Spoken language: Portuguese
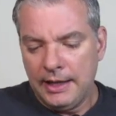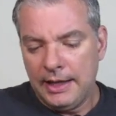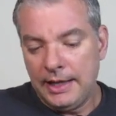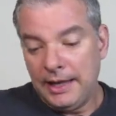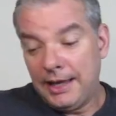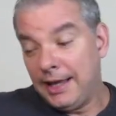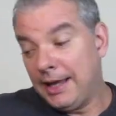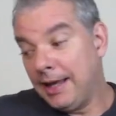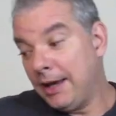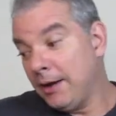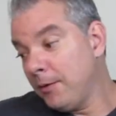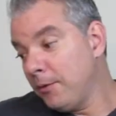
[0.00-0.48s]

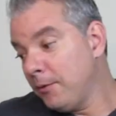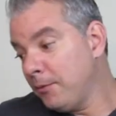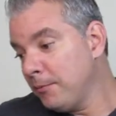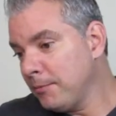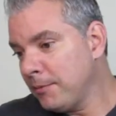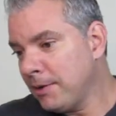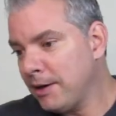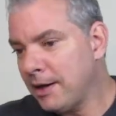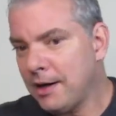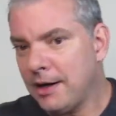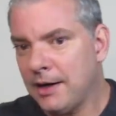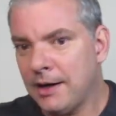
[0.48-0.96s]
É
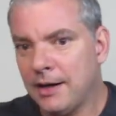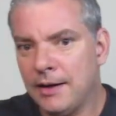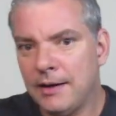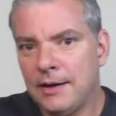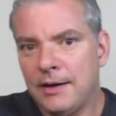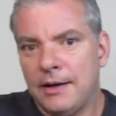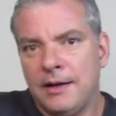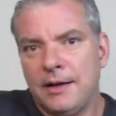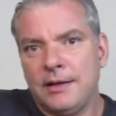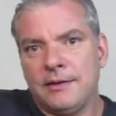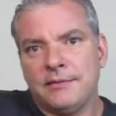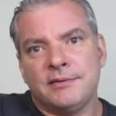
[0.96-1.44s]

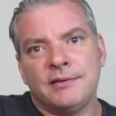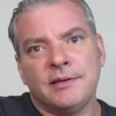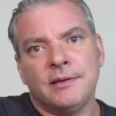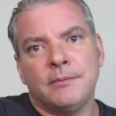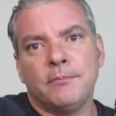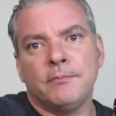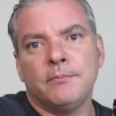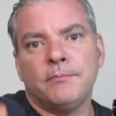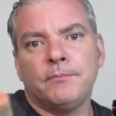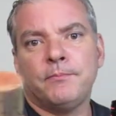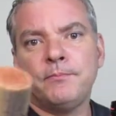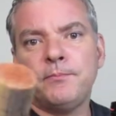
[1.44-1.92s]
uma
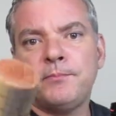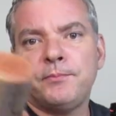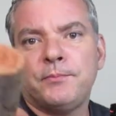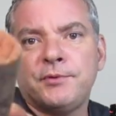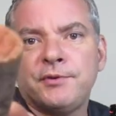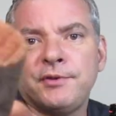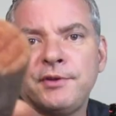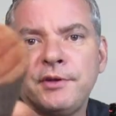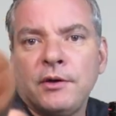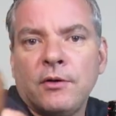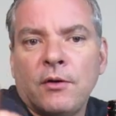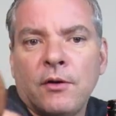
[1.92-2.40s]
essa
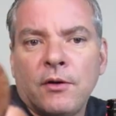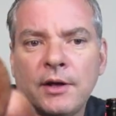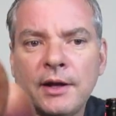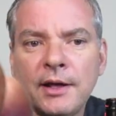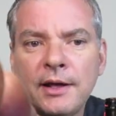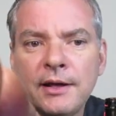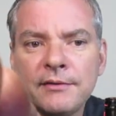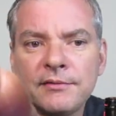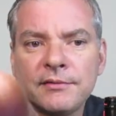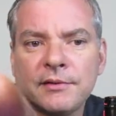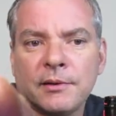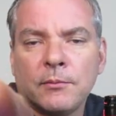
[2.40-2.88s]
senhora,
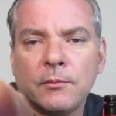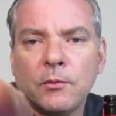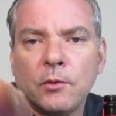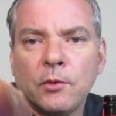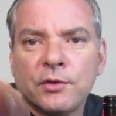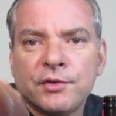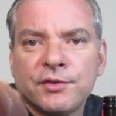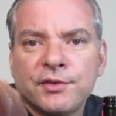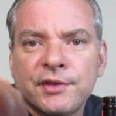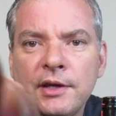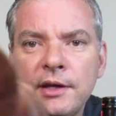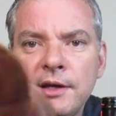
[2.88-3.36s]
essa
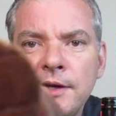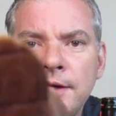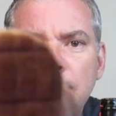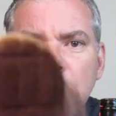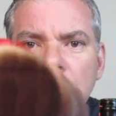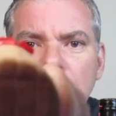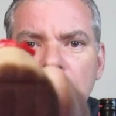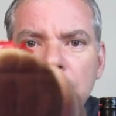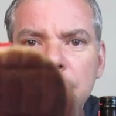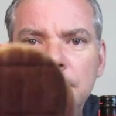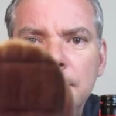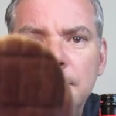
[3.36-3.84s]
moça aí,
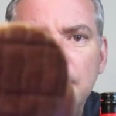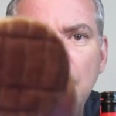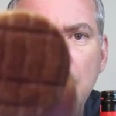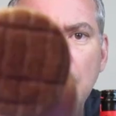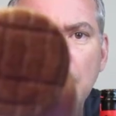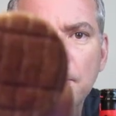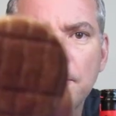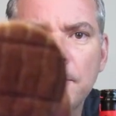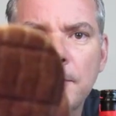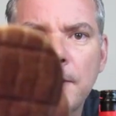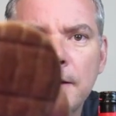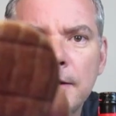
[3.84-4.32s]
ela
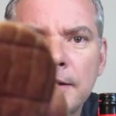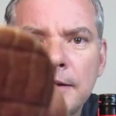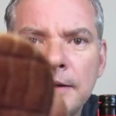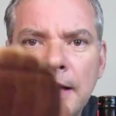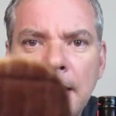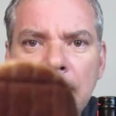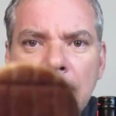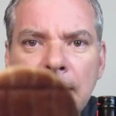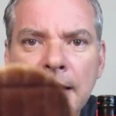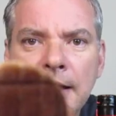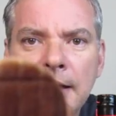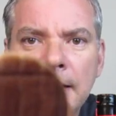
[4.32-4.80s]
tem uma
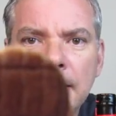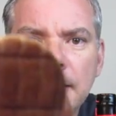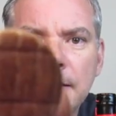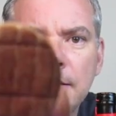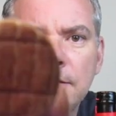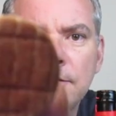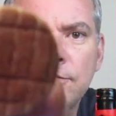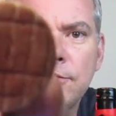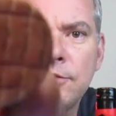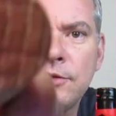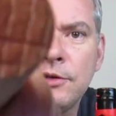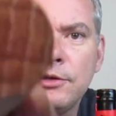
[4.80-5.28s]
ideia
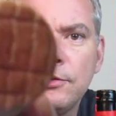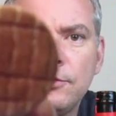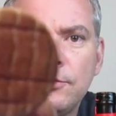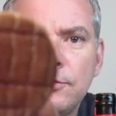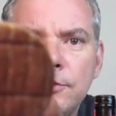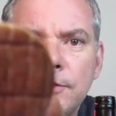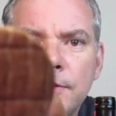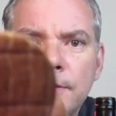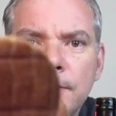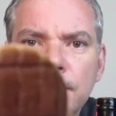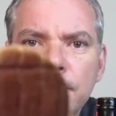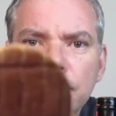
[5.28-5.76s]
aí de,
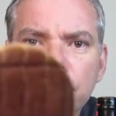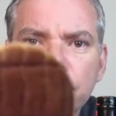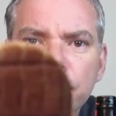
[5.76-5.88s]
de